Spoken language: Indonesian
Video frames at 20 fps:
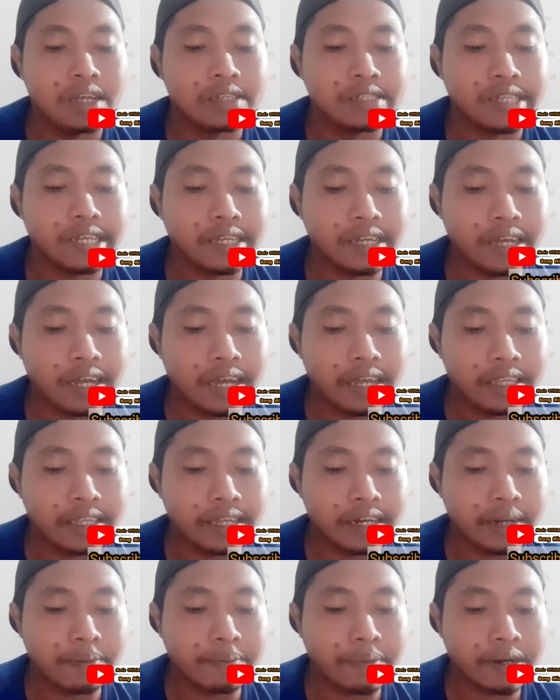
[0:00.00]
Sehingga
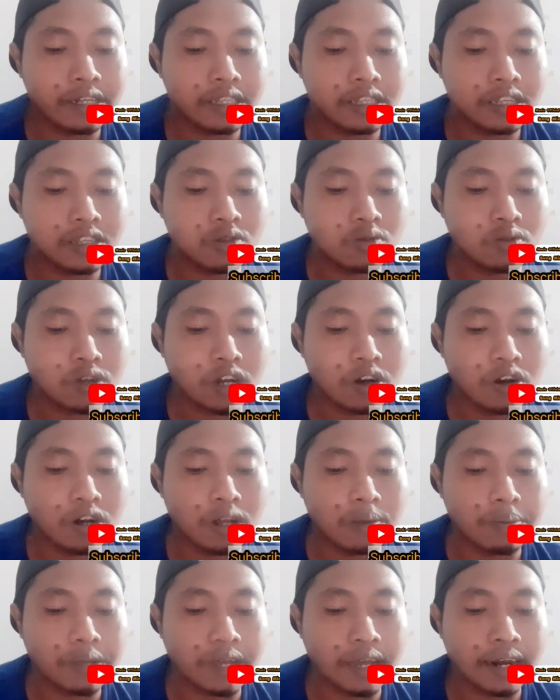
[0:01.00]
hanya dapat ditentukan
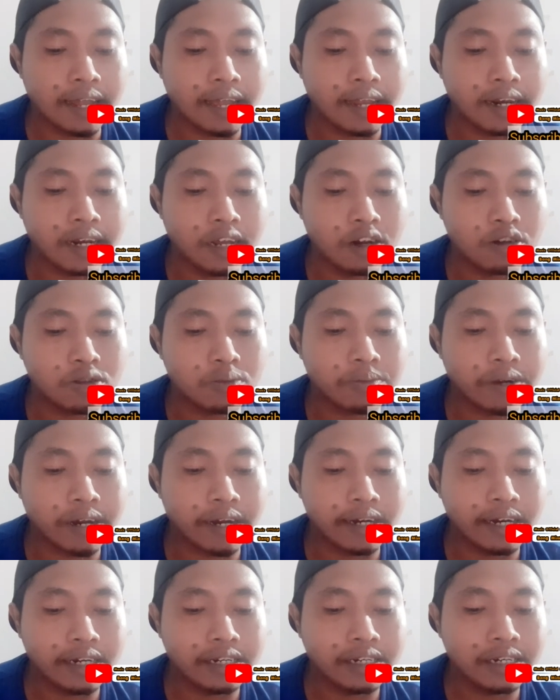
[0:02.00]
oleh pihak lain harus
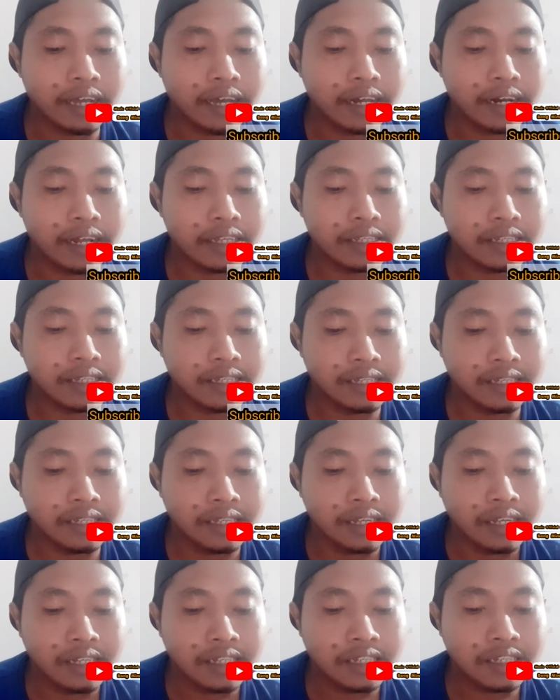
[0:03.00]
berada di daerah
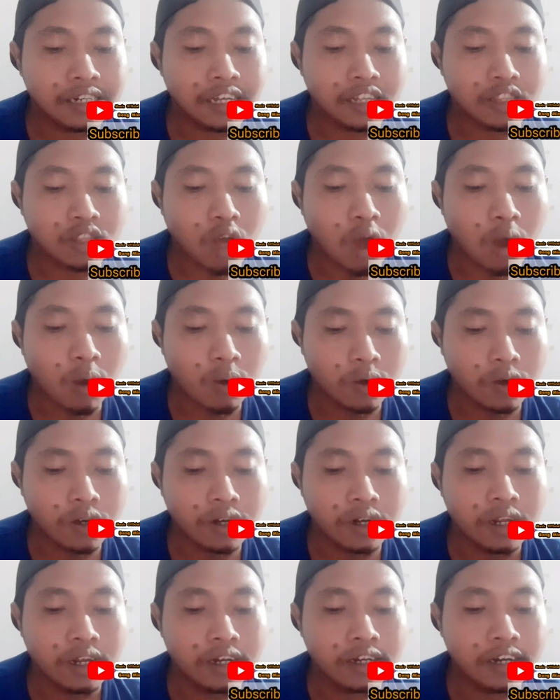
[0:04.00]

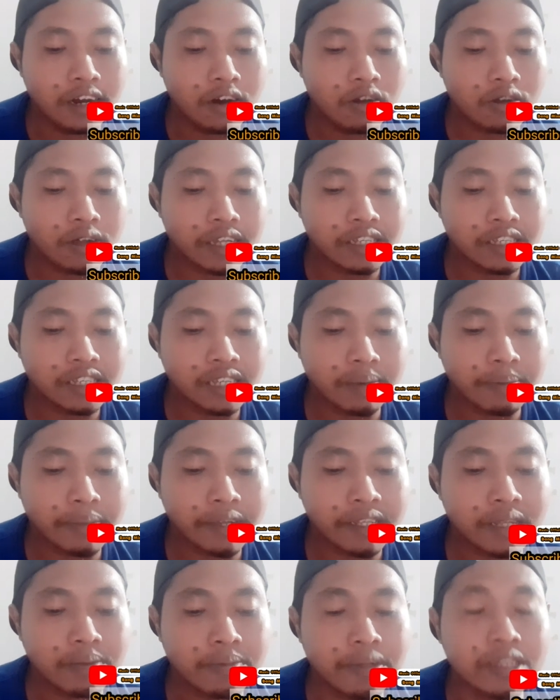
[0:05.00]
Sinatown dan lokasinya
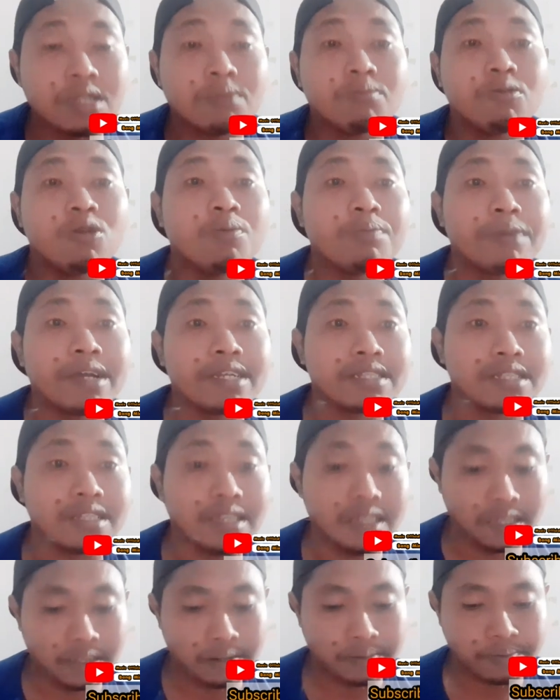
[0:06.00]
pasti masih belum
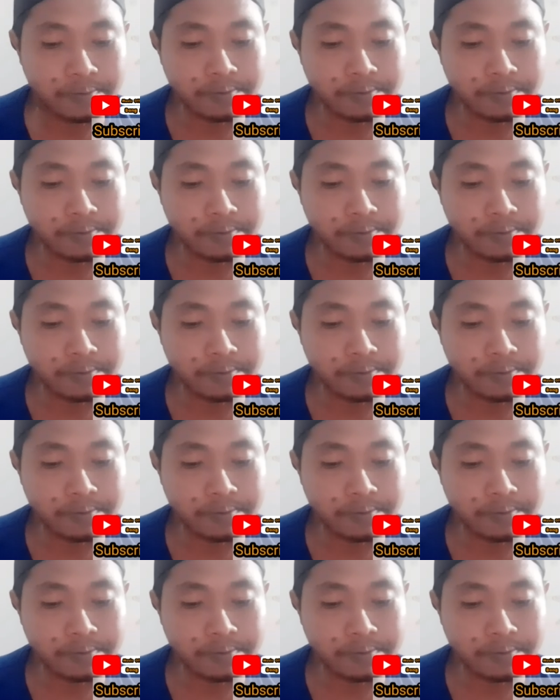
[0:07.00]
pasti.